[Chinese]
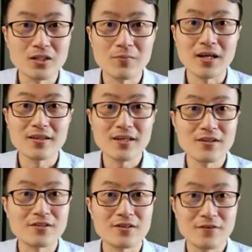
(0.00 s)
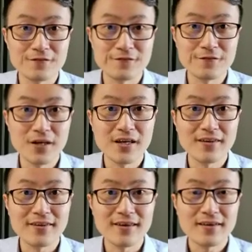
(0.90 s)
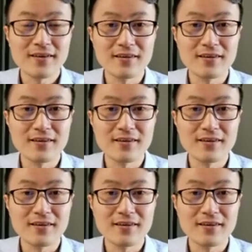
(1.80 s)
你本来念的是 u e，